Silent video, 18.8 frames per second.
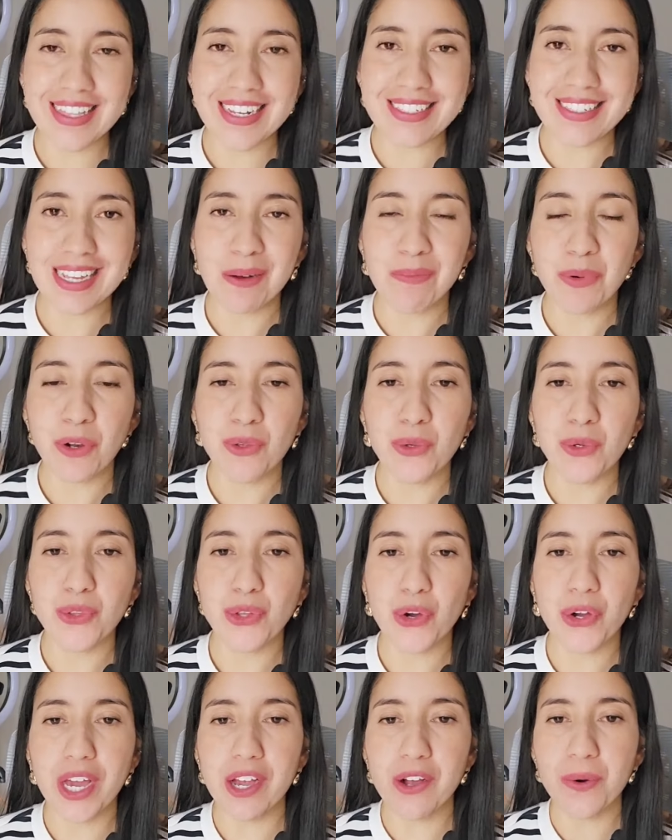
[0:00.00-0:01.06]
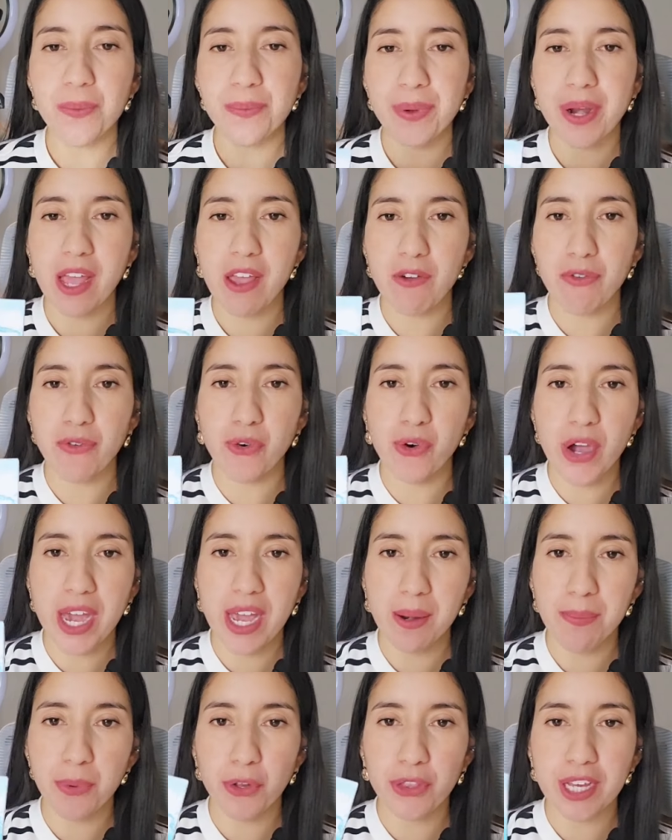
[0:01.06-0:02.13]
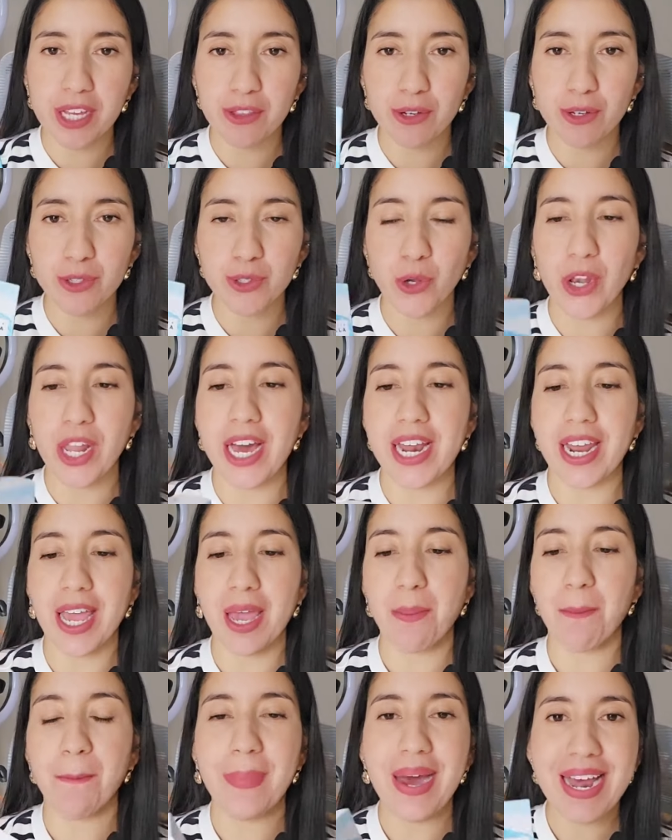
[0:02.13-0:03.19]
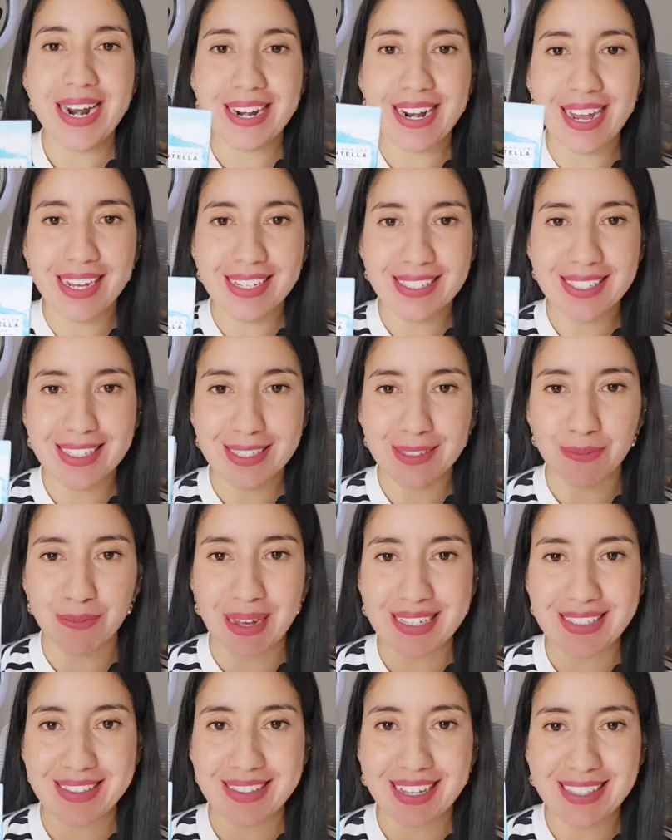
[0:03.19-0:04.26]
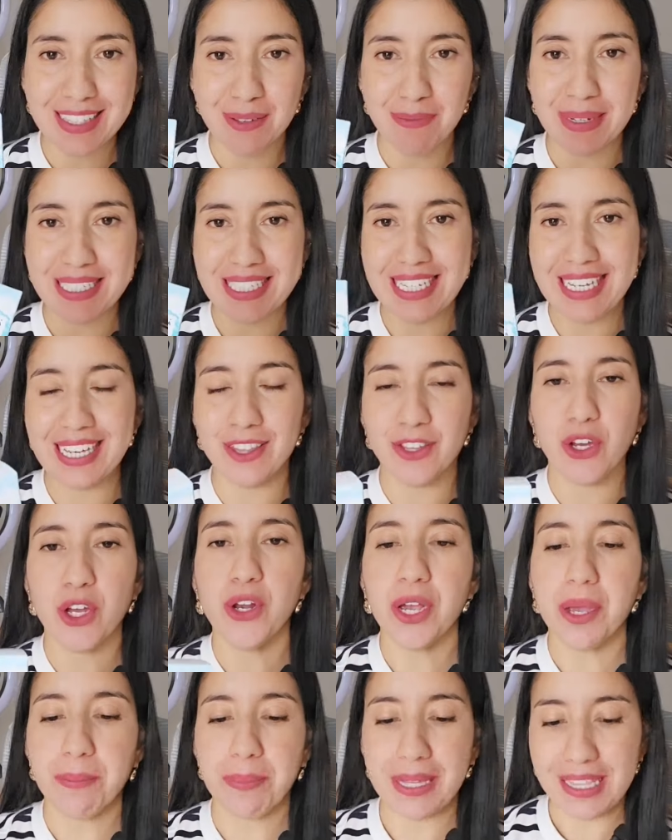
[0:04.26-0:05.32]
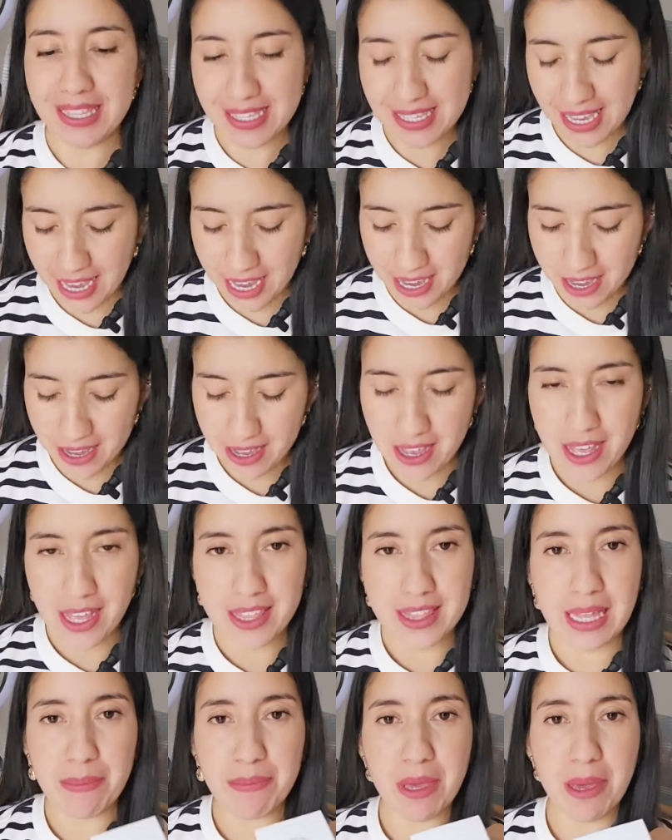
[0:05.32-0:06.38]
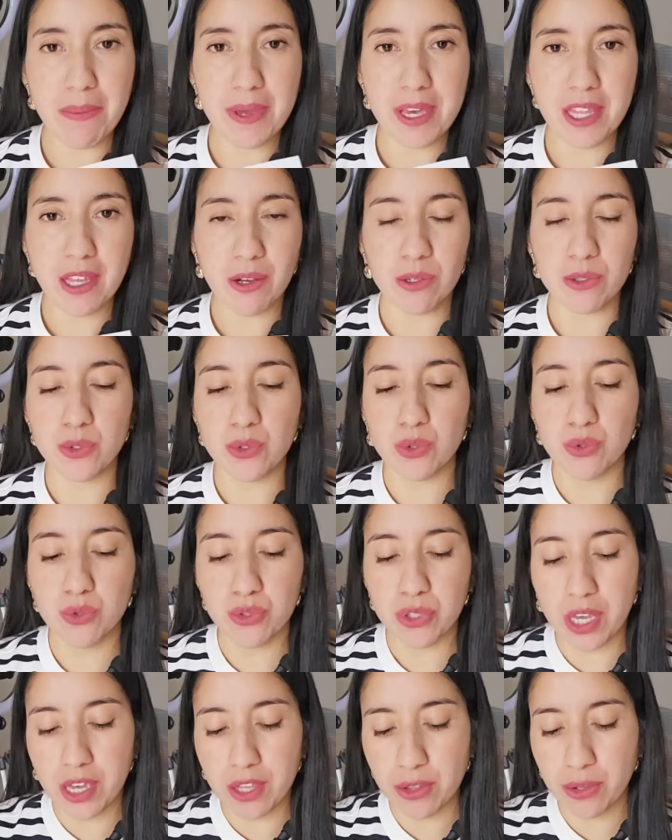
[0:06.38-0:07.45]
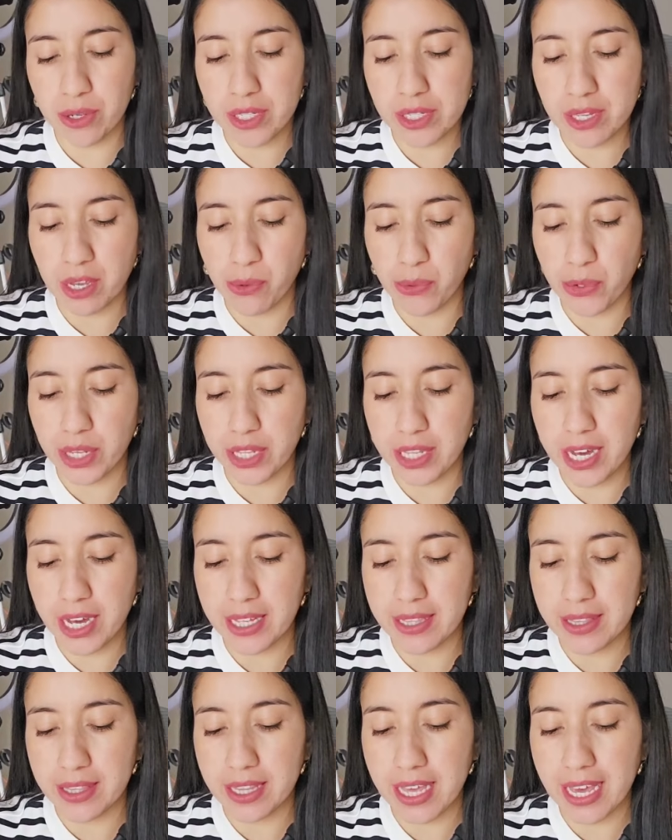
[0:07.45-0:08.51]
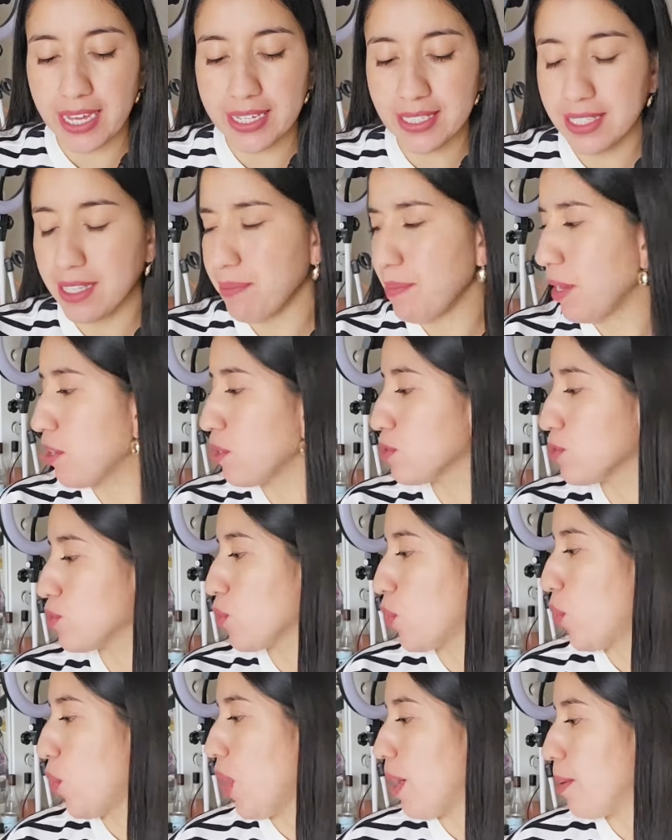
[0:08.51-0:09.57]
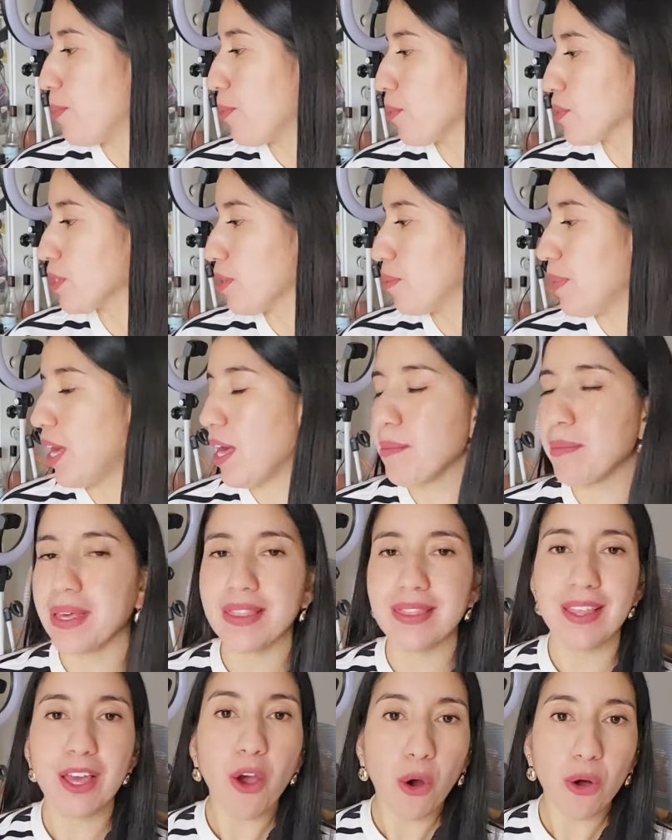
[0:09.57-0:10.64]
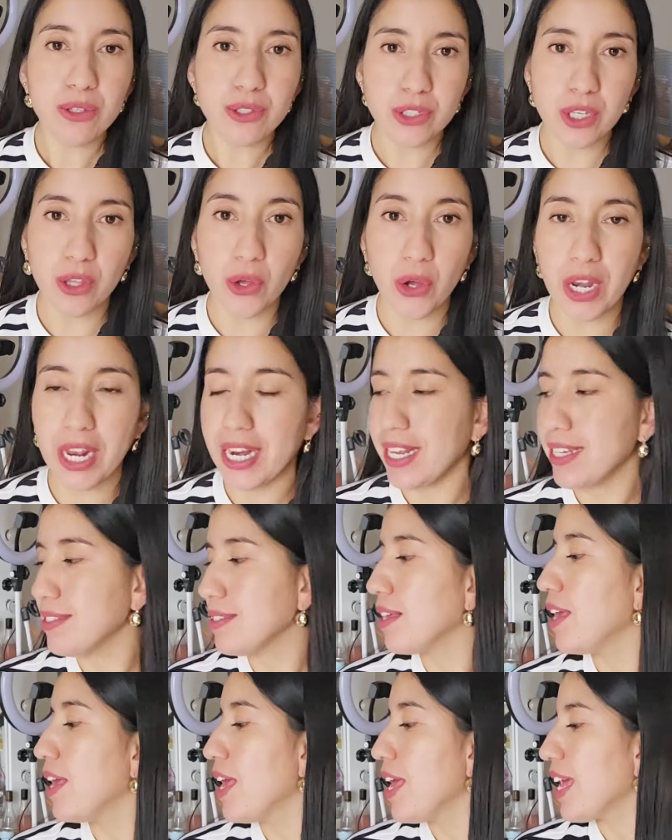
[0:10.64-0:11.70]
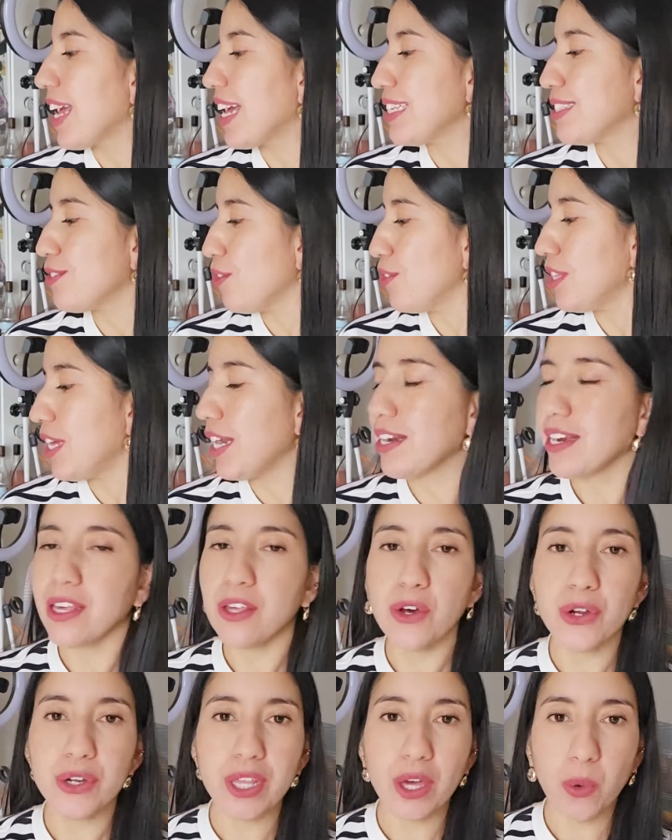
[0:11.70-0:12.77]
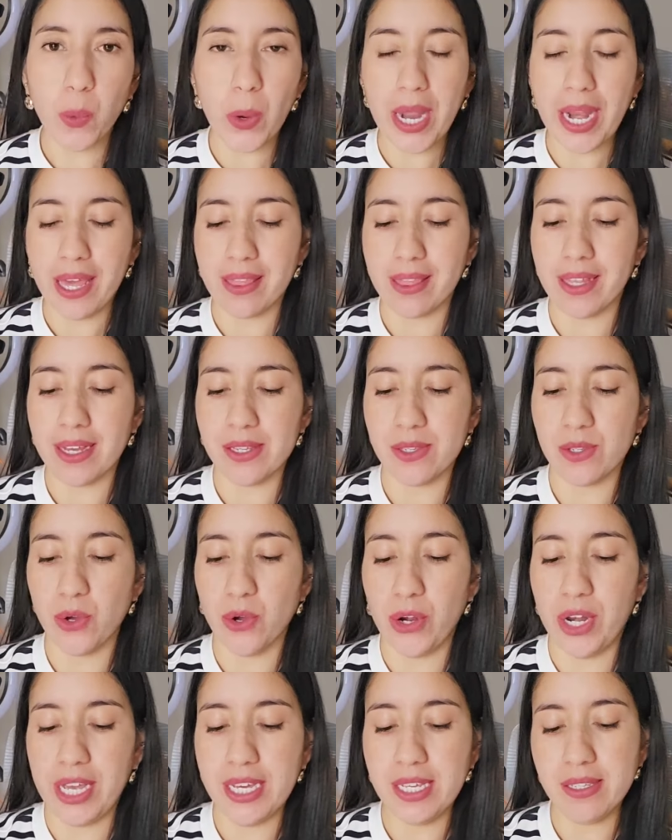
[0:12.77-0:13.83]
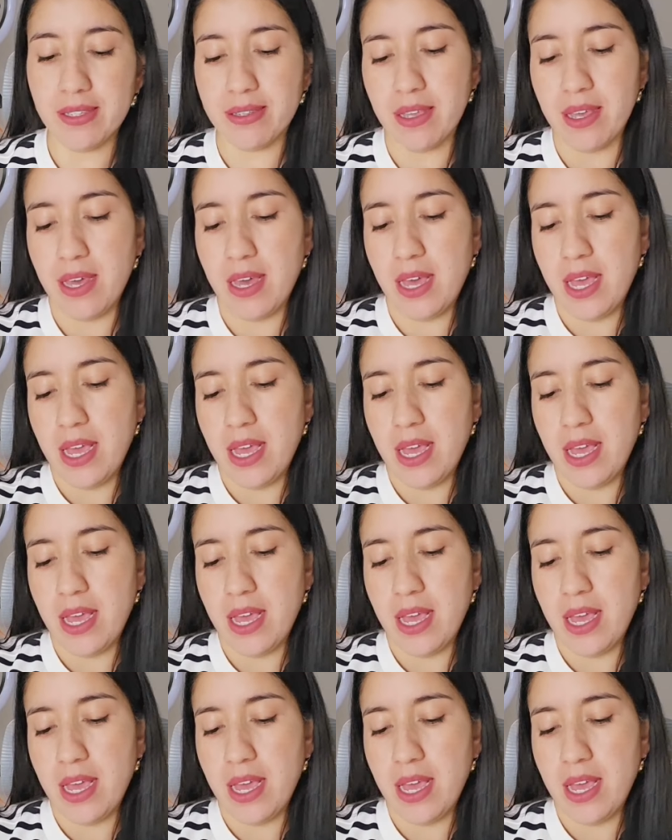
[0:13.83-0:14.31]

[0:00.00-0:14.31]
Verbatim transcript: El tercer producto que compré fue el protector solar en barra. Este es bastante más chiquito de lo que pensé. También viene con su sellito de seguridad. Este me costó aproximadamente 11 dólares, que son alrededor de 40 soles.